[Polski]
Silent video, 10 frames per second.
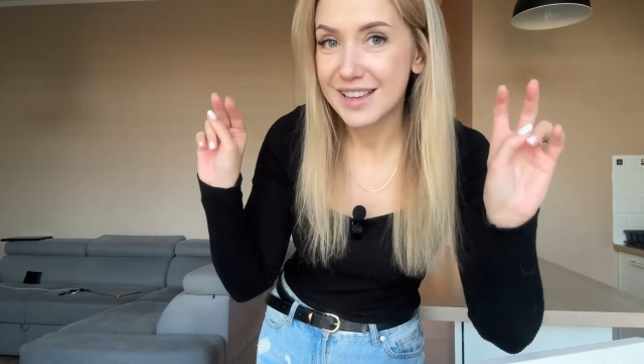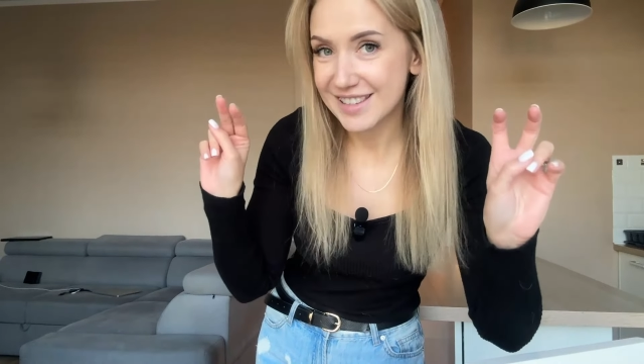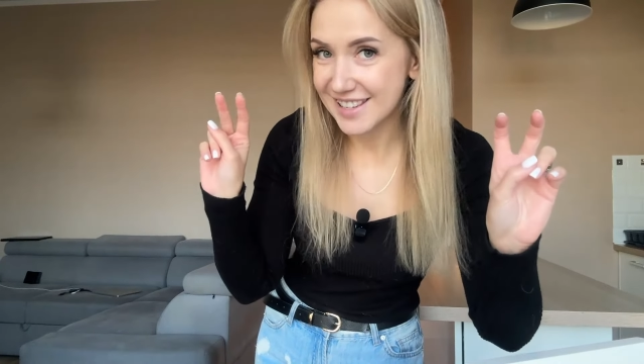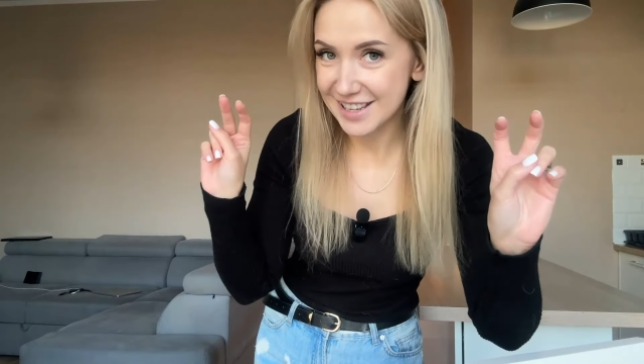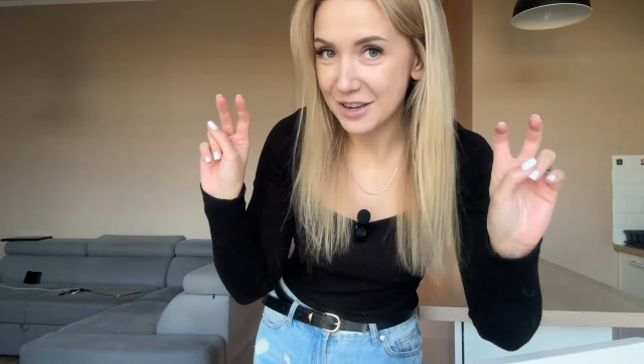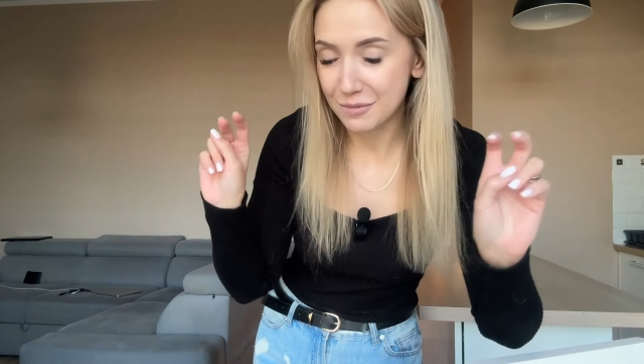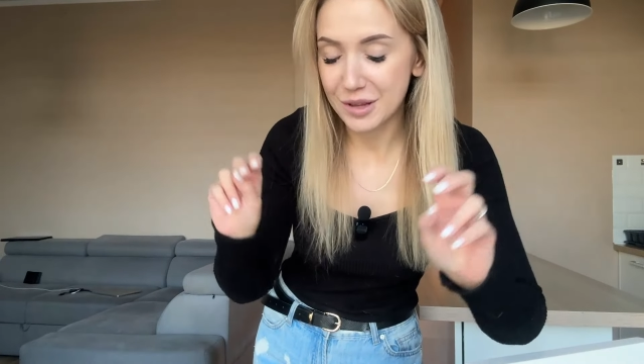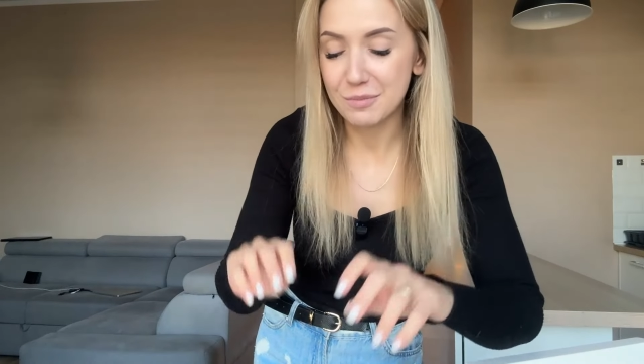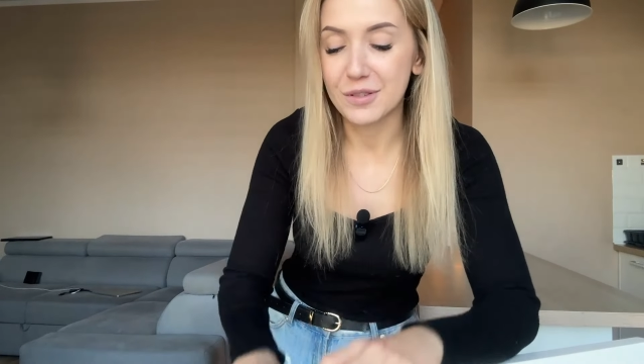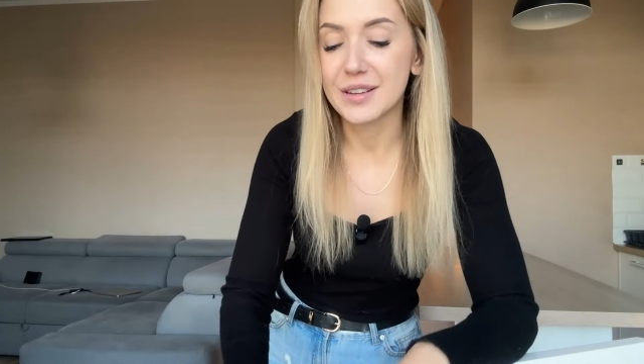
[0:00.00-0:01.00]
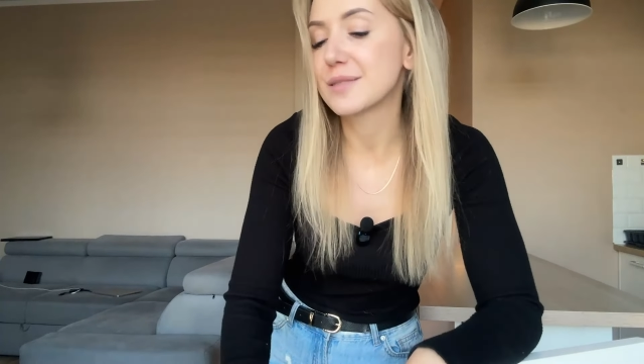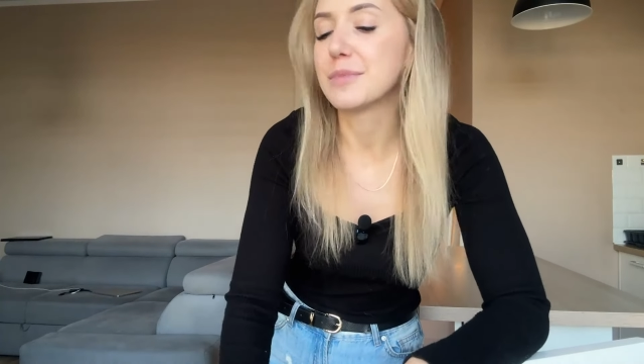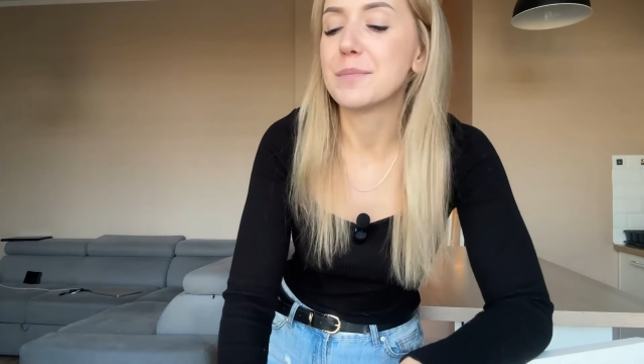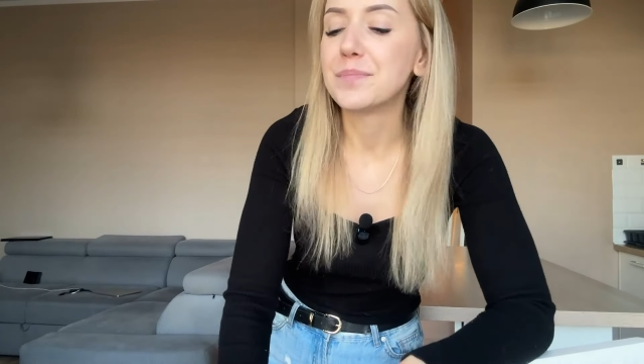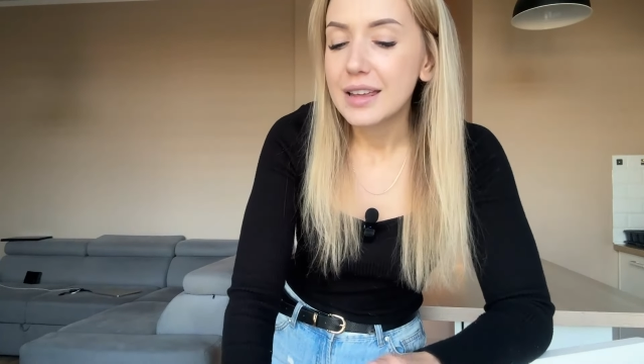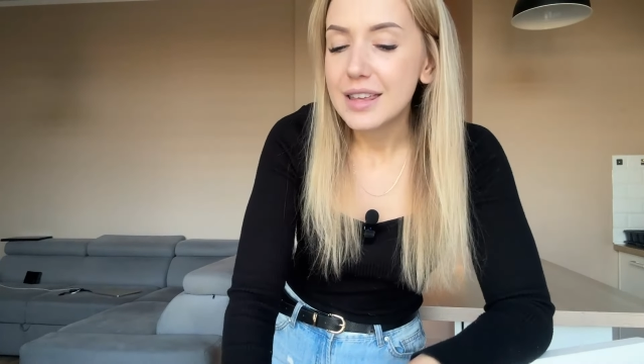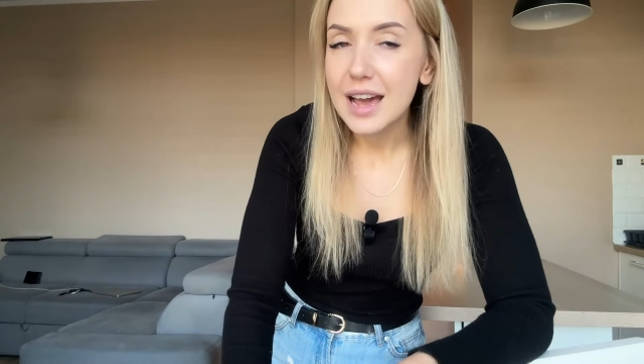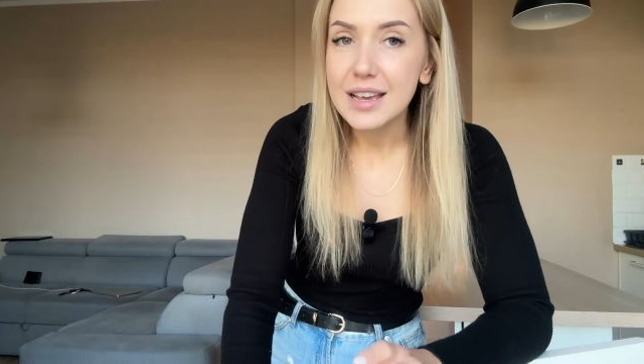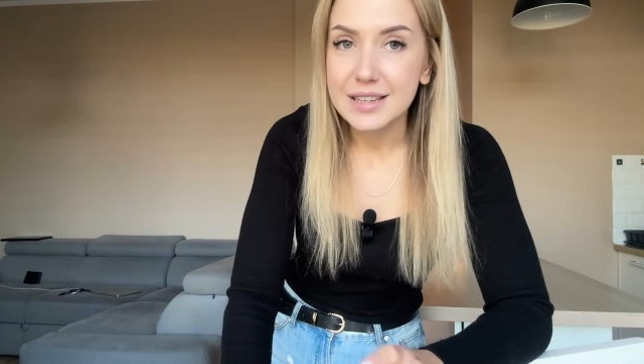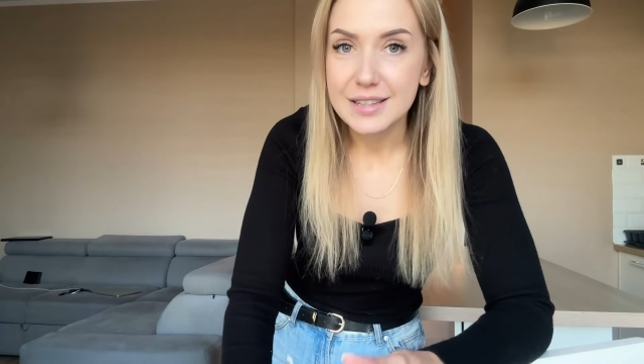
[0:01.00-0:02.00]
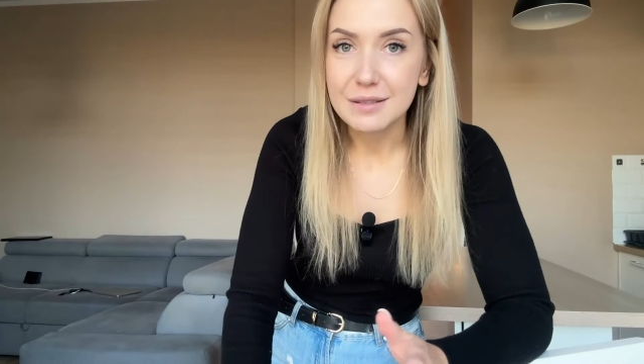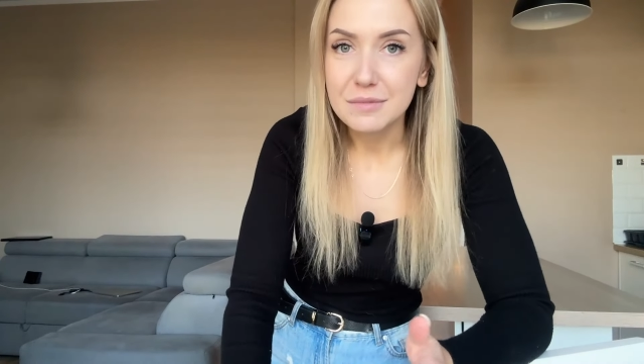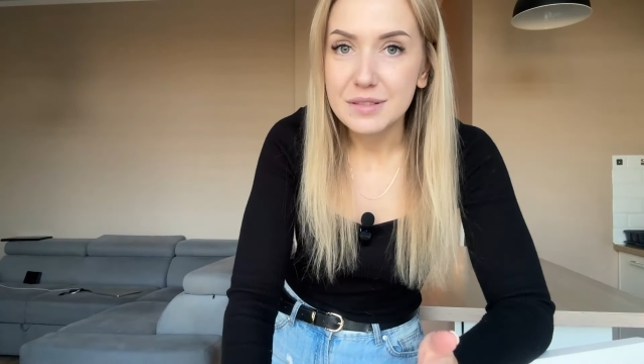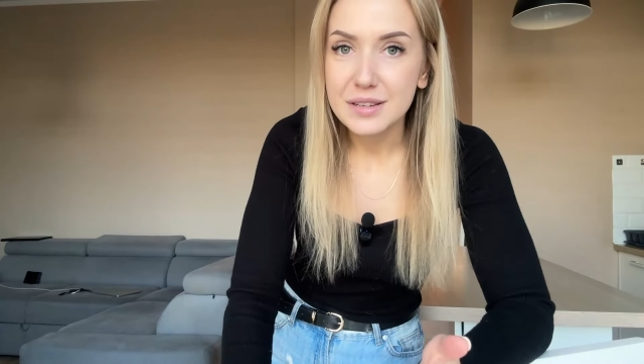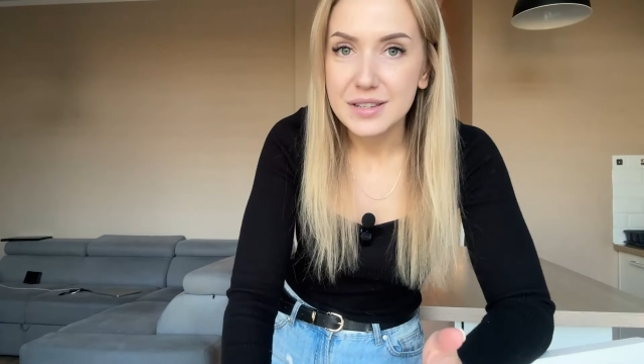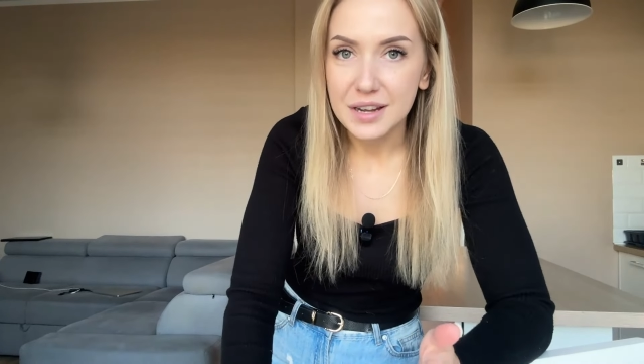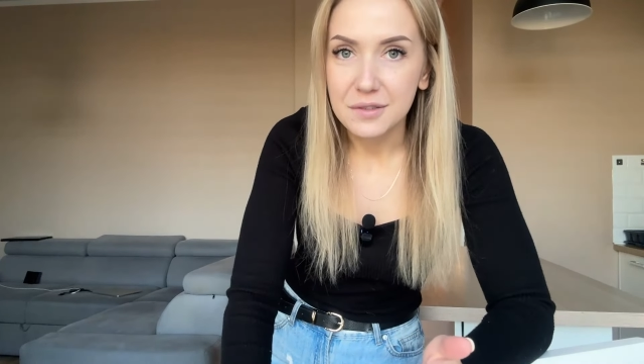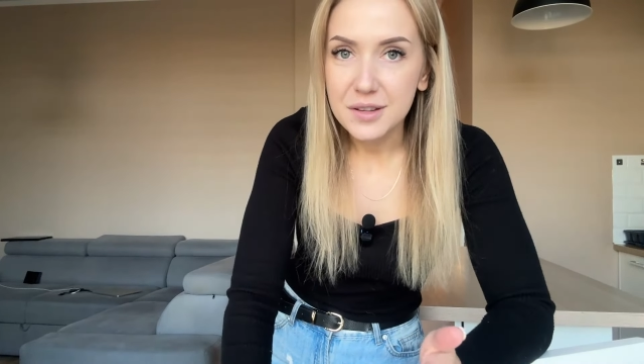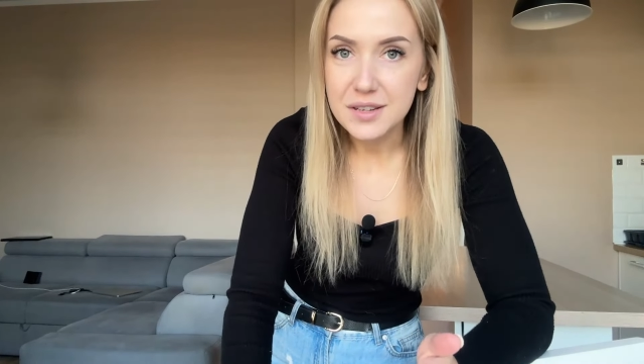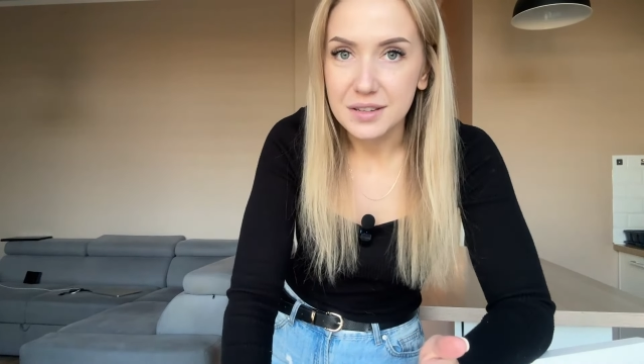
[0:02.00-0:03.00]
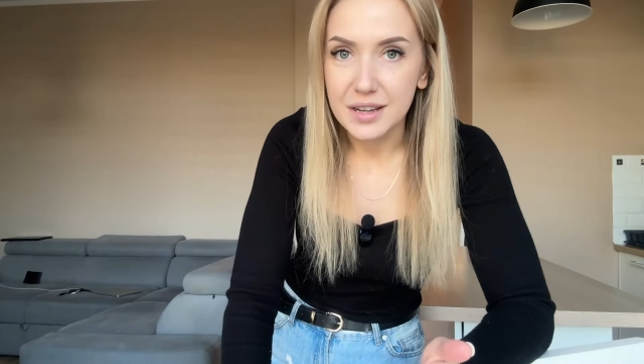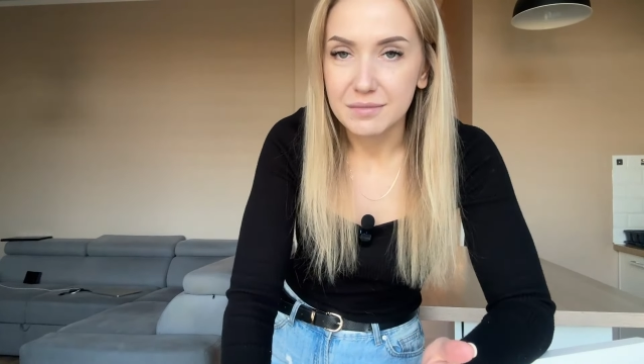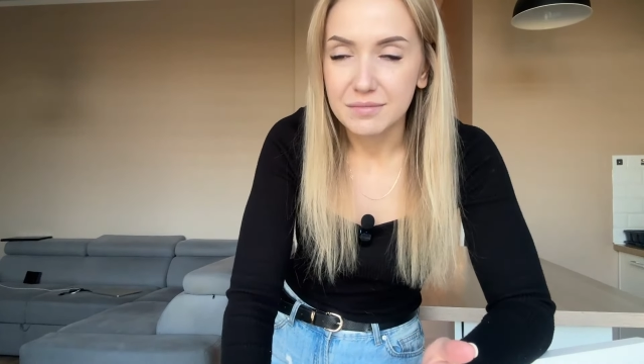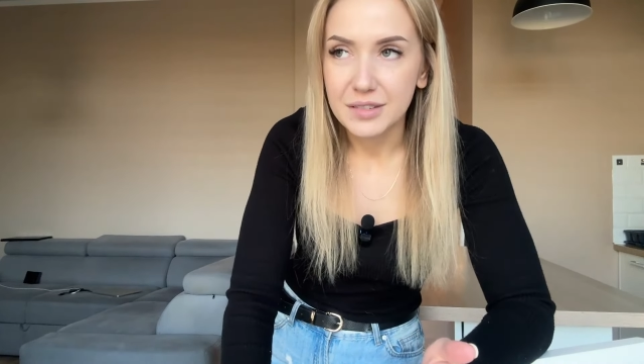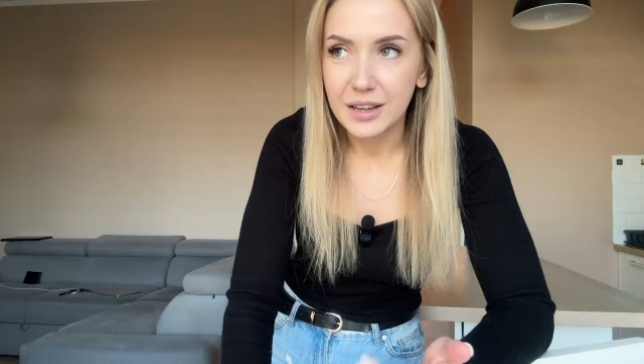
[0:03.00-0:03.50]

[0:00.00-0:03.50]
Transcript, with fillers: zaznajomić, powiedzmy. I ja jestem zachwycona,